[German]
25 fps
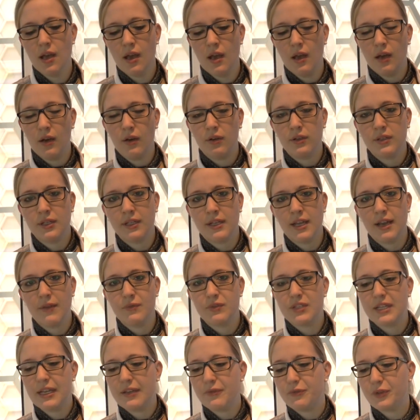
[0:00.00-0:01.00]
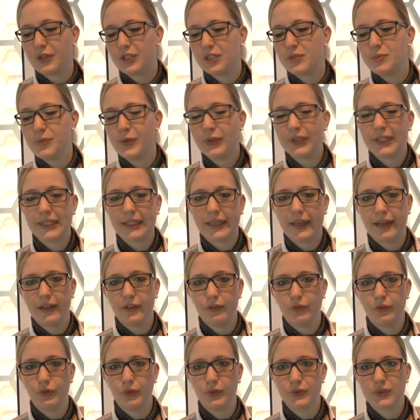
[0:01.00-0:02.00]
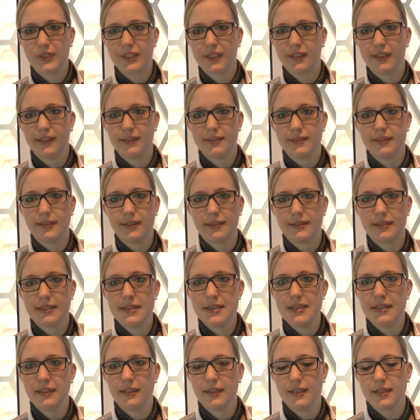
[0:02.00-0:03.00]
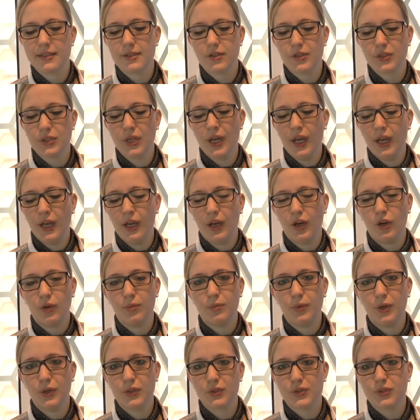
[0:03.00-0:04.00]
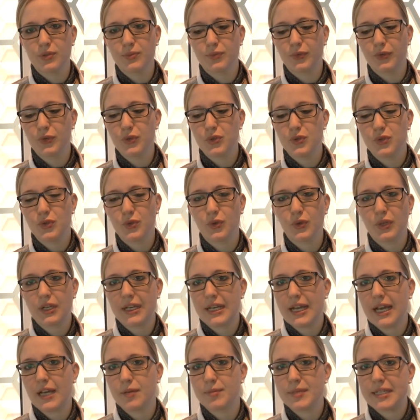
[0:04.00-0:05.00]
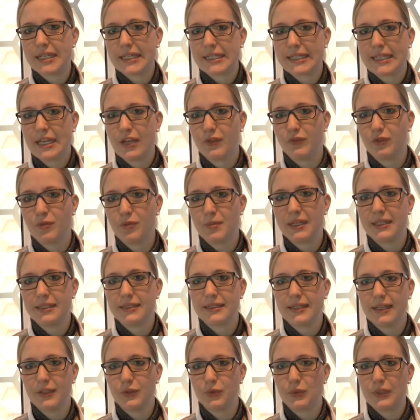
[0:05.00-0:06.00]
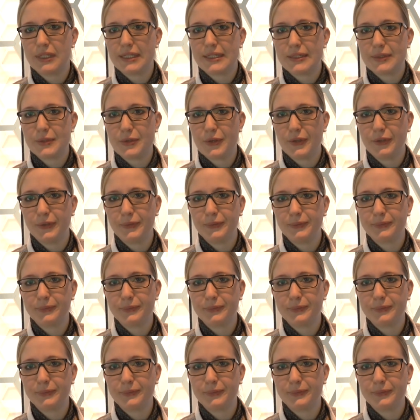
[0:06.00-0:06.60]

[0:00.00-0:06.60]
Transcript: Mhm. Und dann haben wir einfach die Möglichkeit für unsere Gäste, dass sie hier in der X-Lounge auch morgens zum Frühstück oder nachmittags mhm. einfach mal die Zeitung lesen können.